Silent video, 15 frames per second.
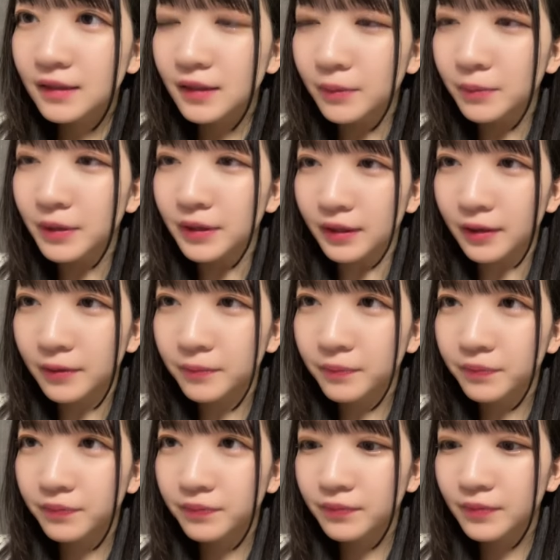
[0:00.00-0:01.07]
やばいね
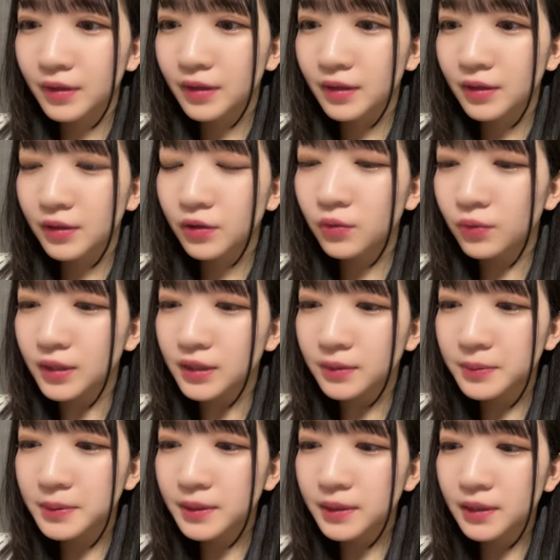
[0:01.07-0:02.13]
今日は
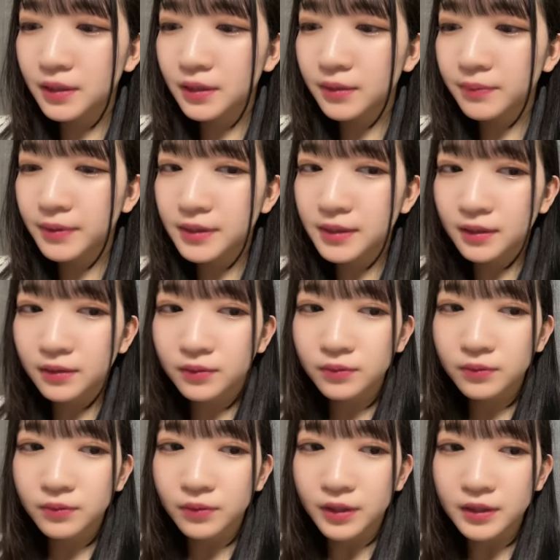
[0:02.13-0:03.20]
久々にきめいさん
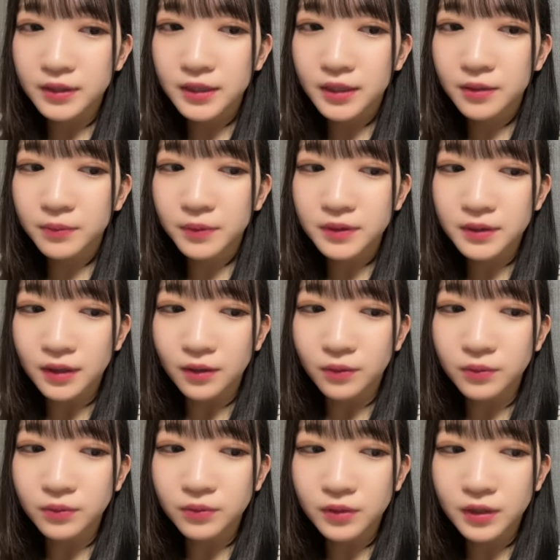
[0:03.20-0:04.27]
とお話できました
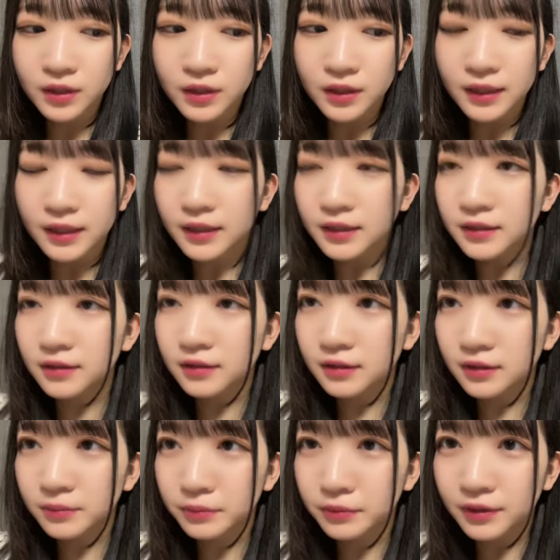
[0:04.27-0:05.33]
本当に1ヶ
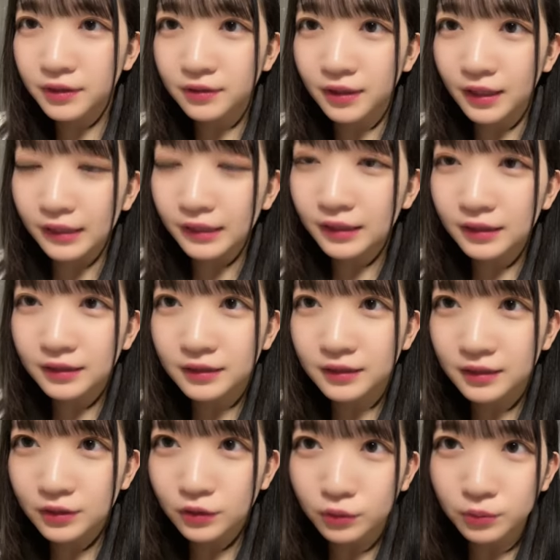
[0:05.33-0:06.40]
月ぶりくらい1ヶ月
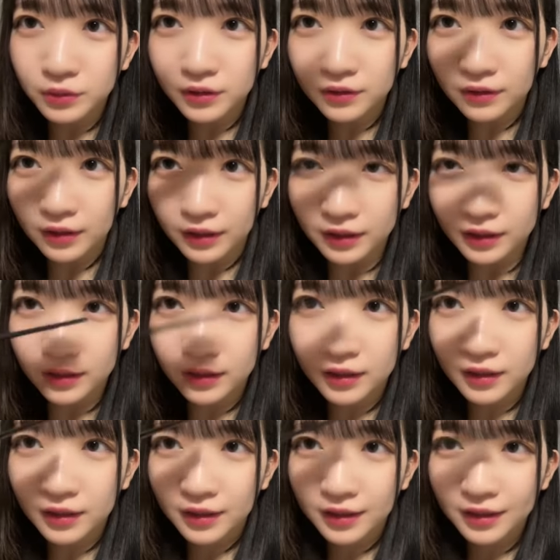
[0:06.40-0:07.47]
以上ぶりぐらいに
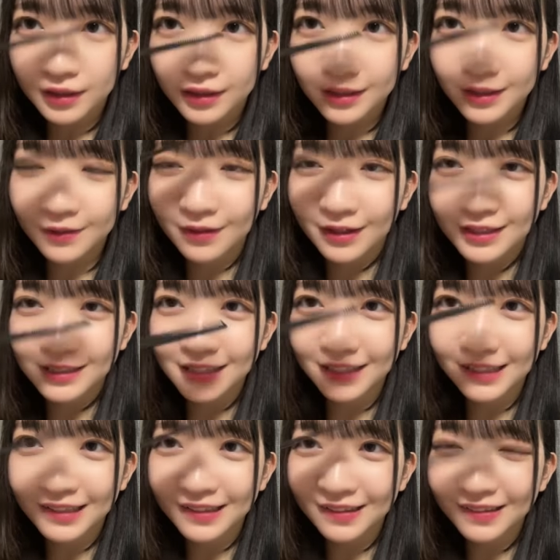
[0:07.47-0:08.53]
きめいさん
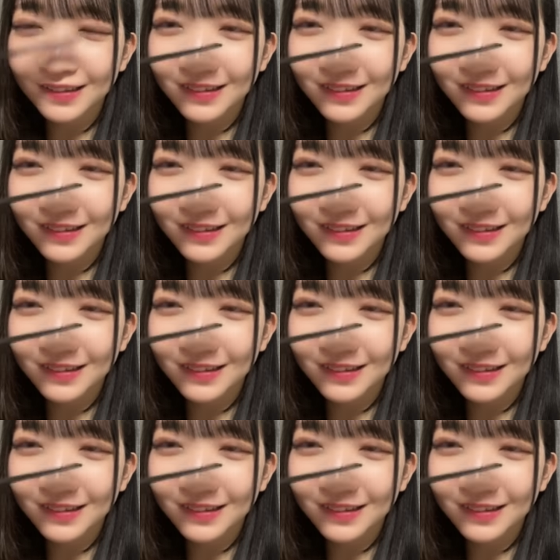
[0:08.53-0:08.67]
と